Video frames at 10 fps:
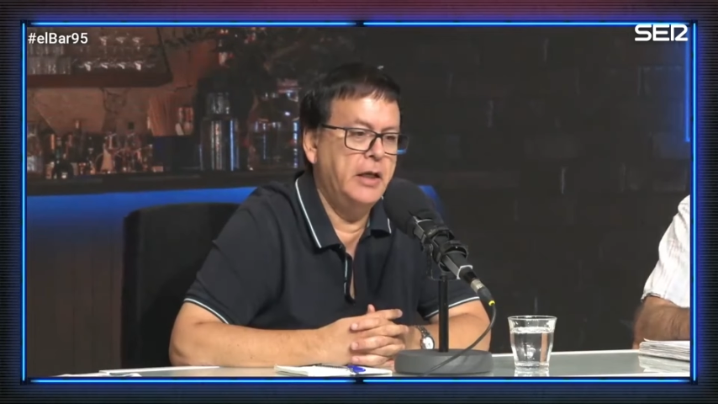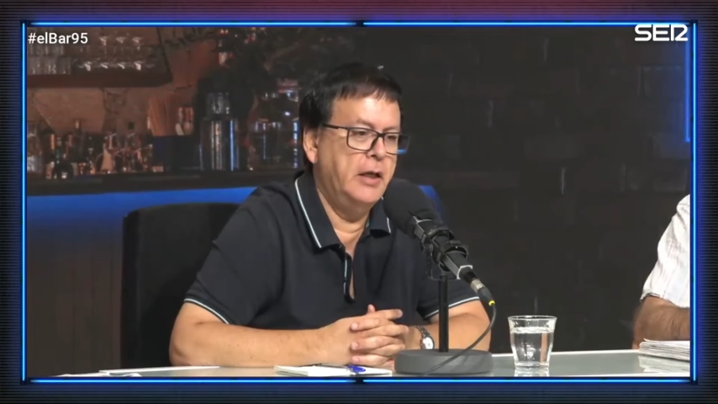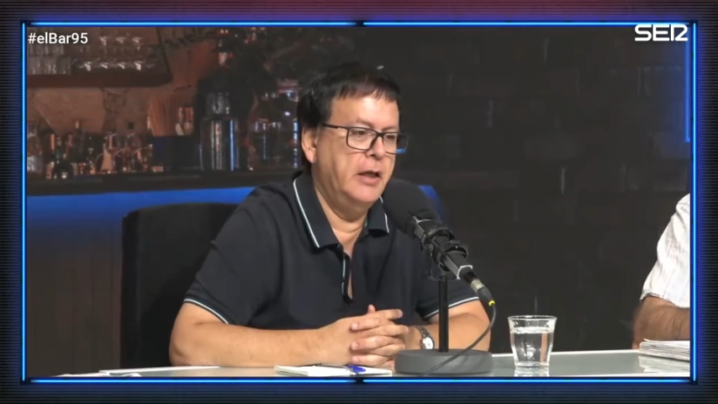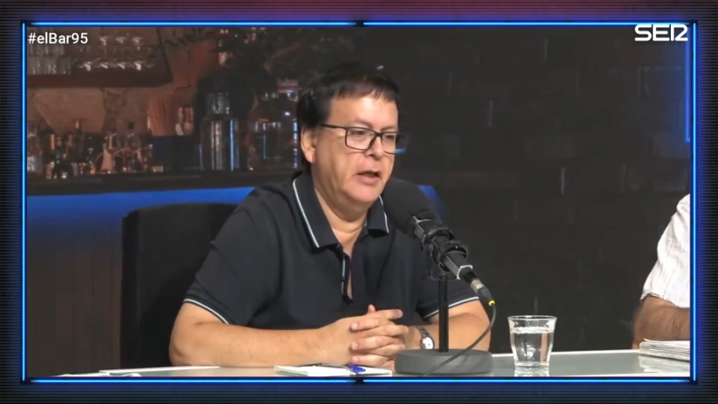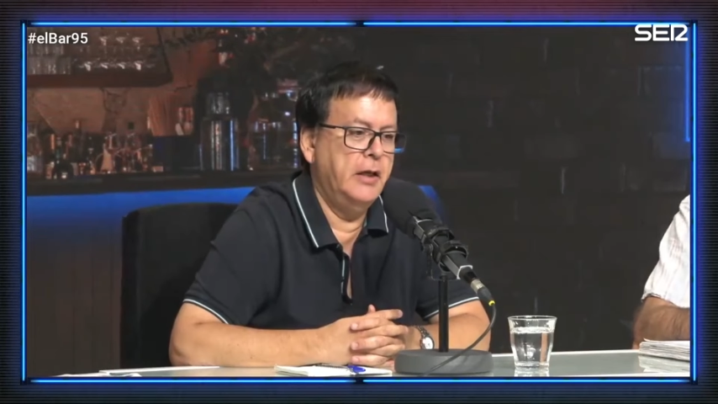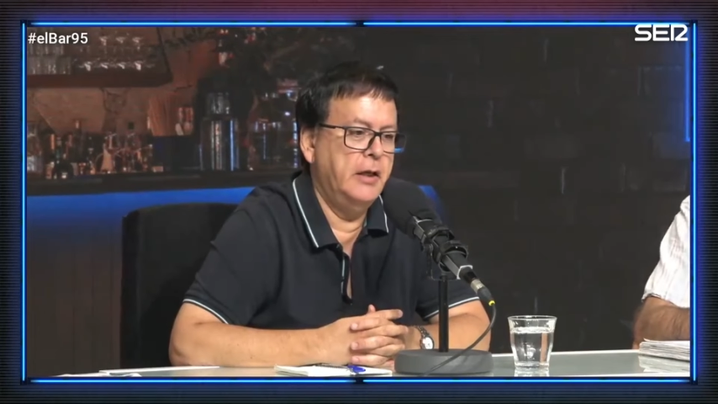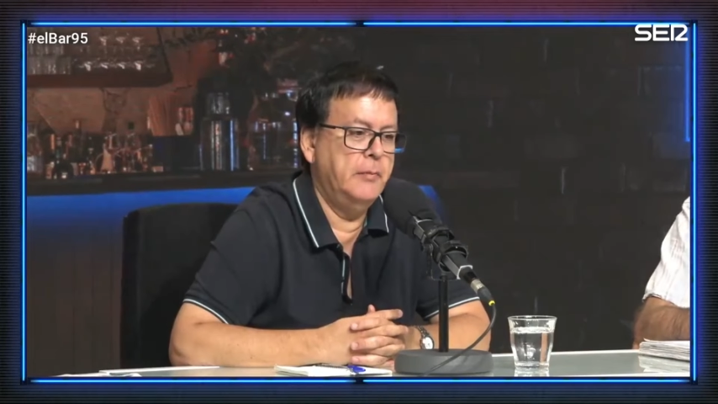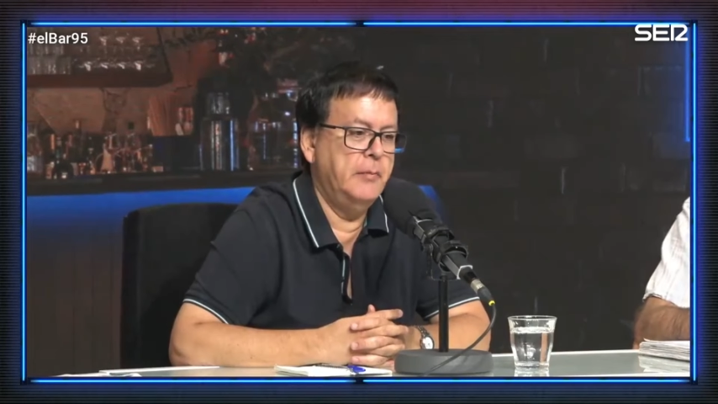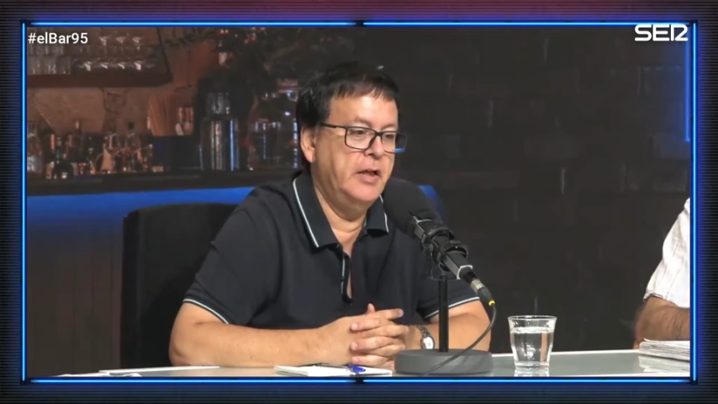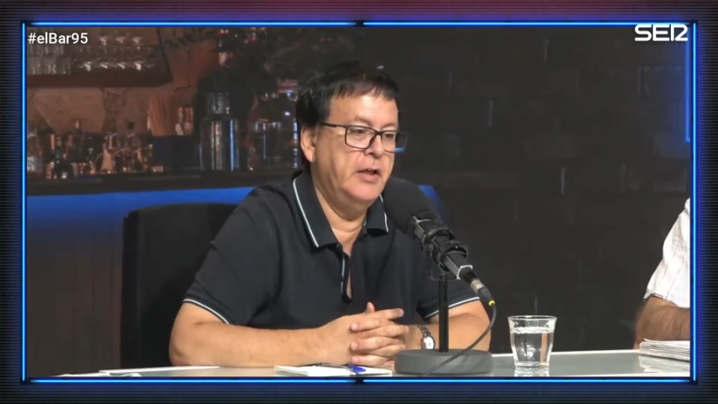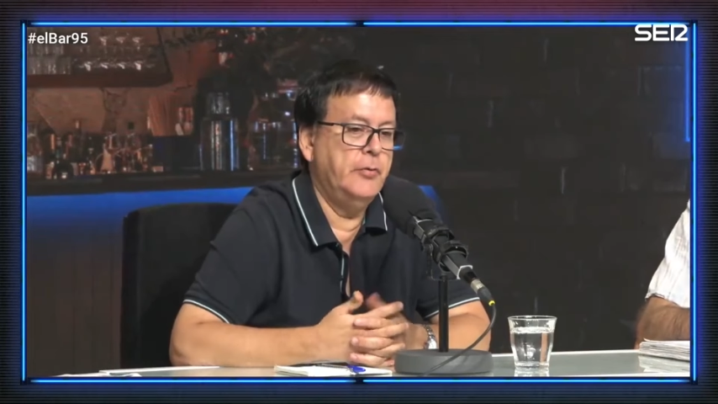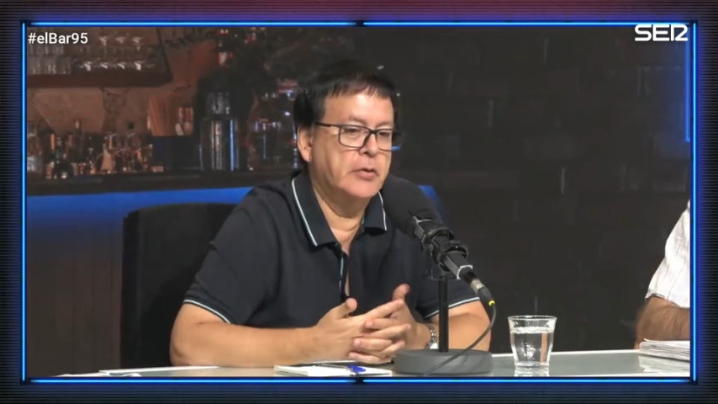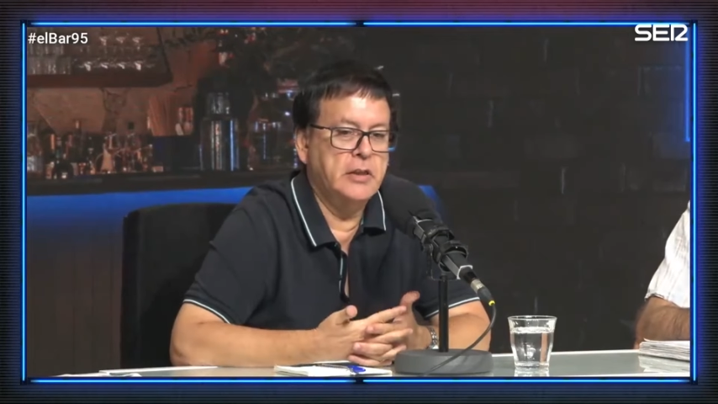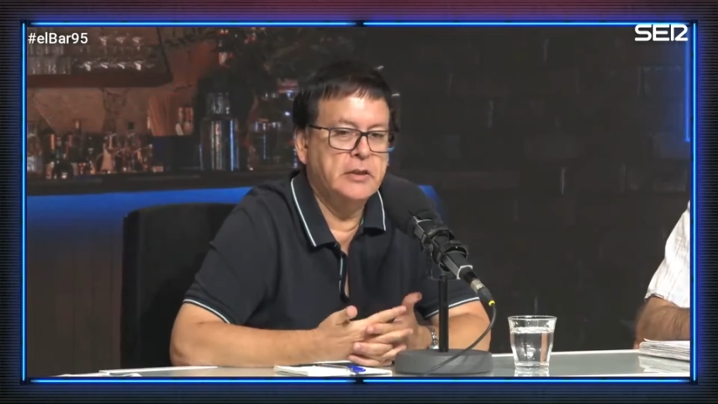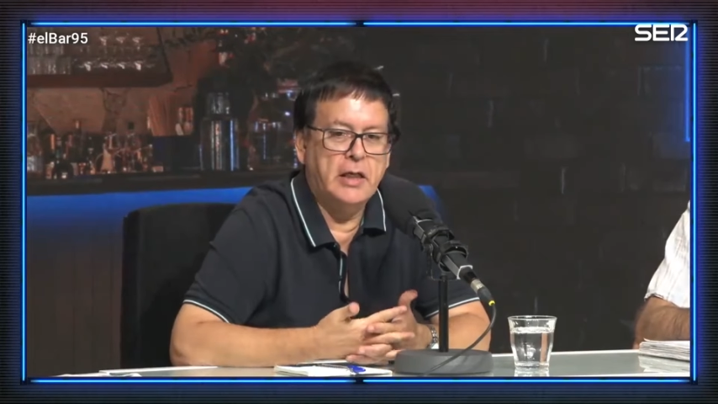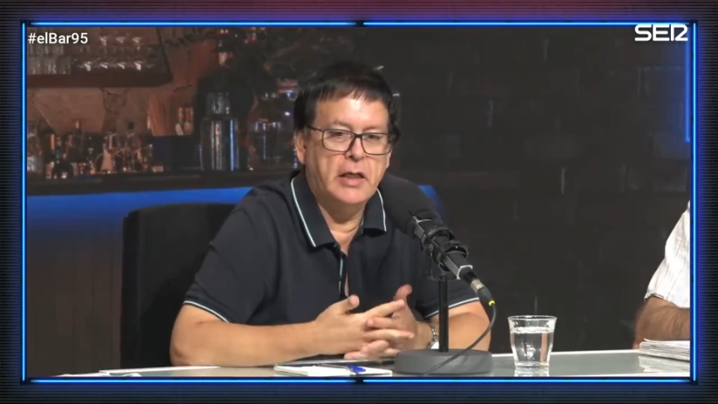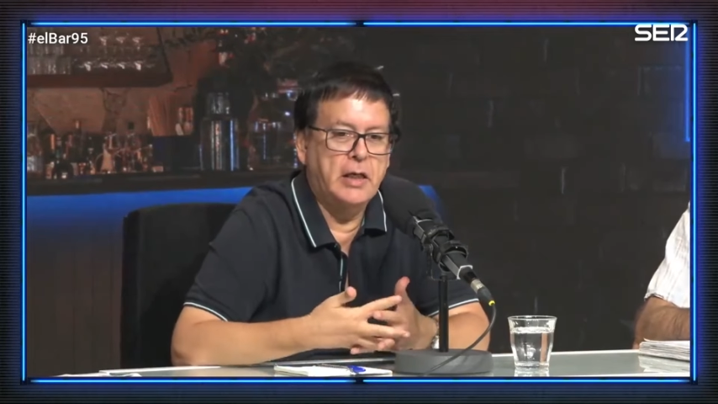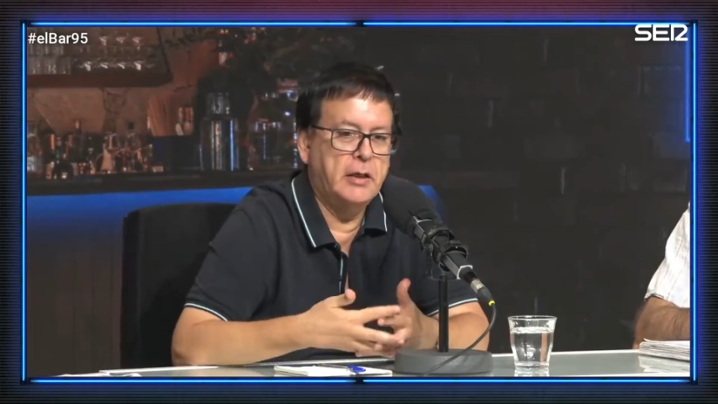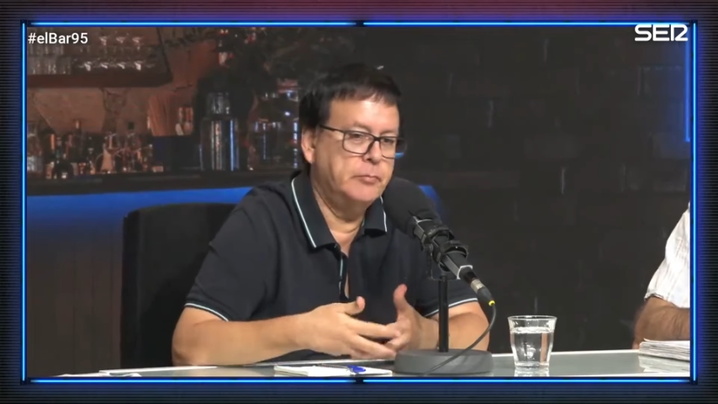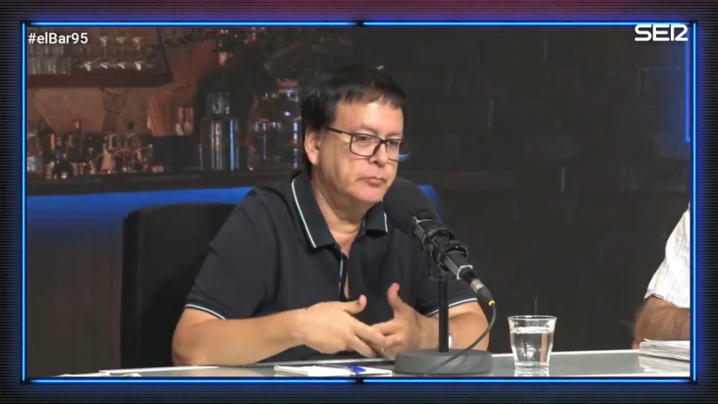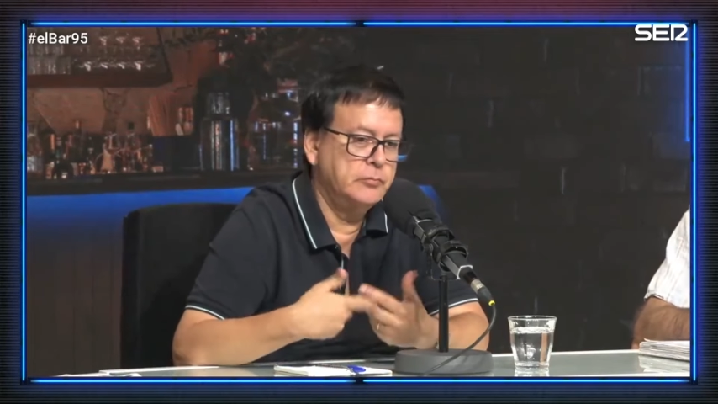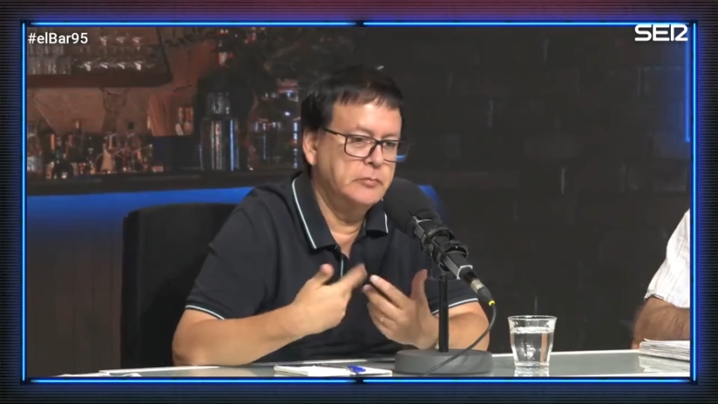Eh, Vinicius está,